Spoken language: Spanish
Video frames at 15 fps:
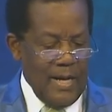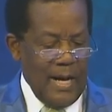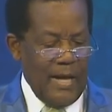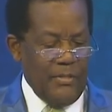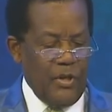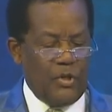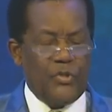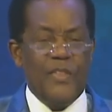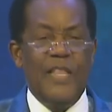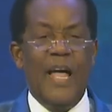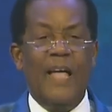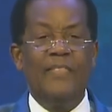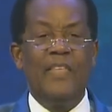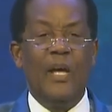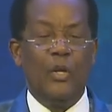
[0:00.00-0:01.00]
A Dios
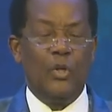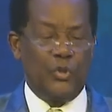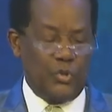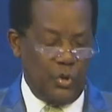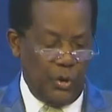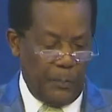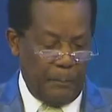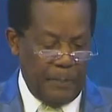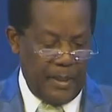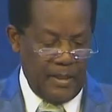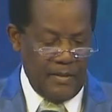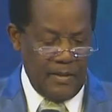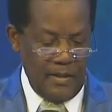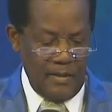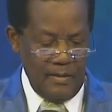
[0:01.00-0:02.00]
nadie lo
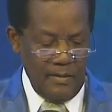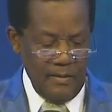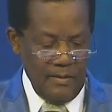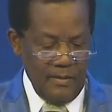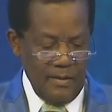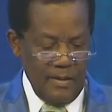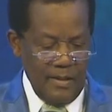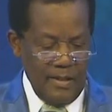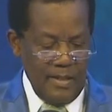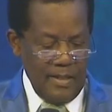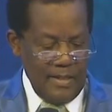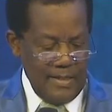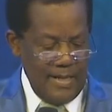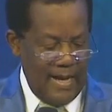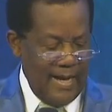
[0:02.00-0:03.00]
sorprende.
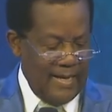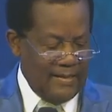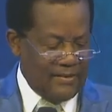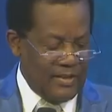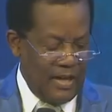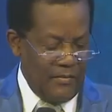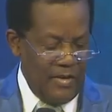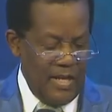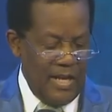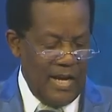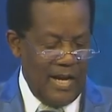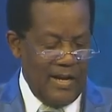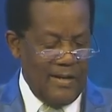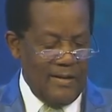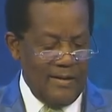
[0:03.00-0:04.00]
Ya él
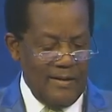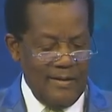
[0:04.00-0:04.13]
sabía